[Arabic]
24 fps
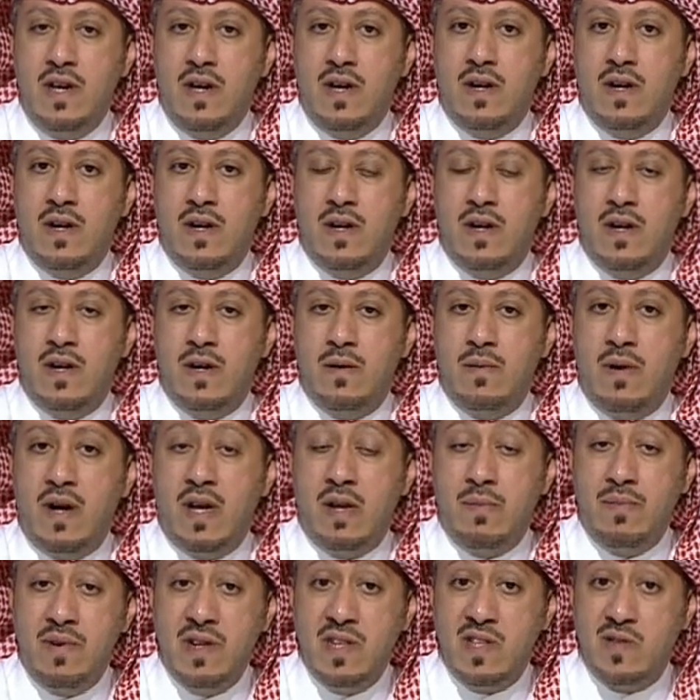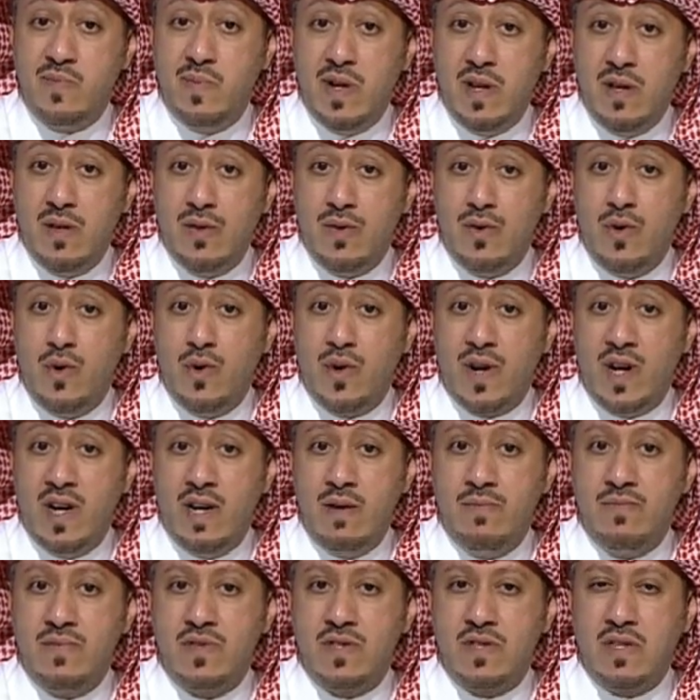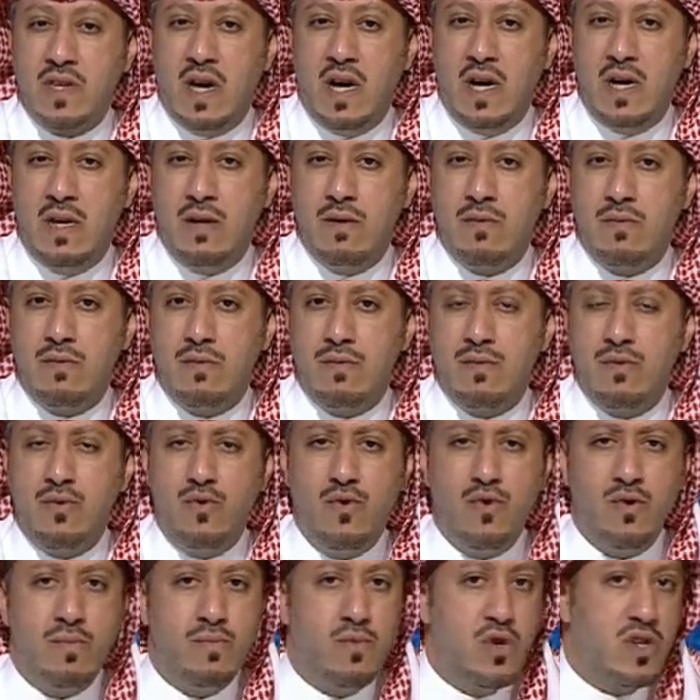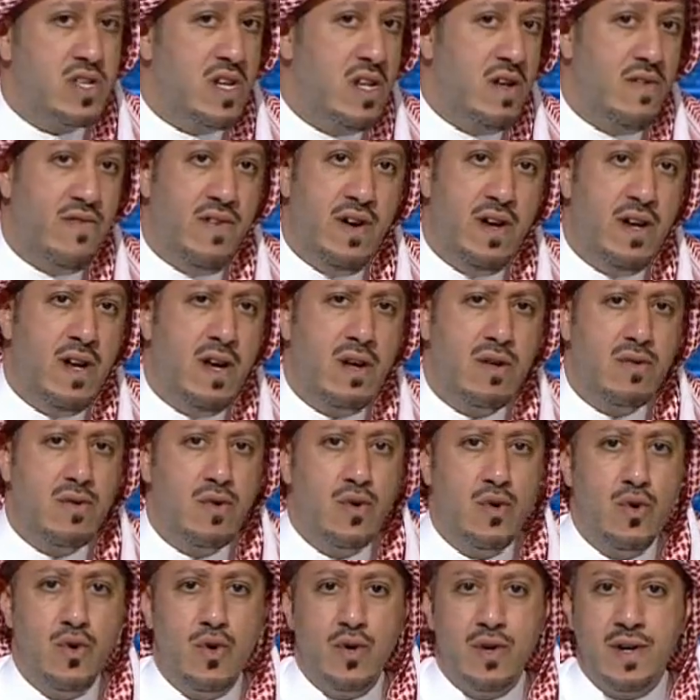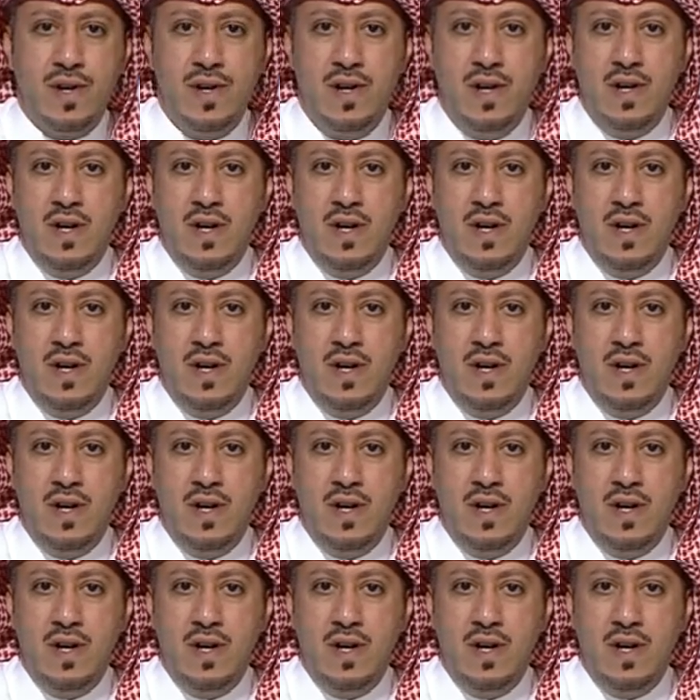آه، انا بالنسبه لي ظهوره امس كان ظهور مختلف عن اي ظهور